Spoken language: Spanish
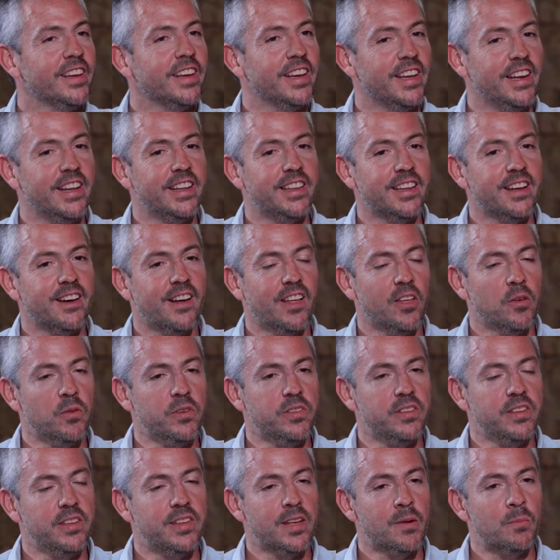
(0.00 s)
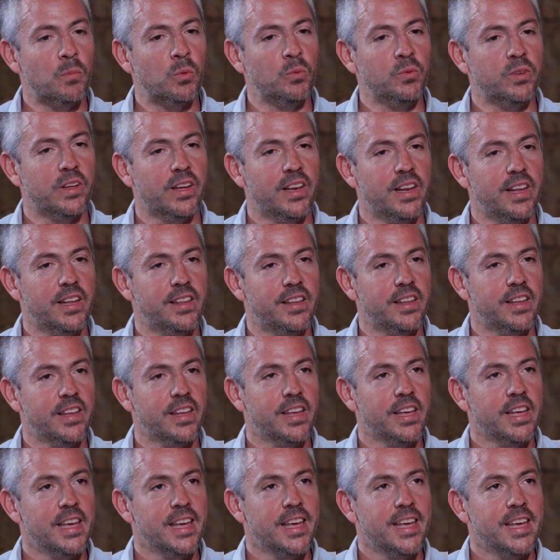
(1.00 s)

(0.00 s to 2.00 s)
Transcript: él estaba de visita en Punta del Este,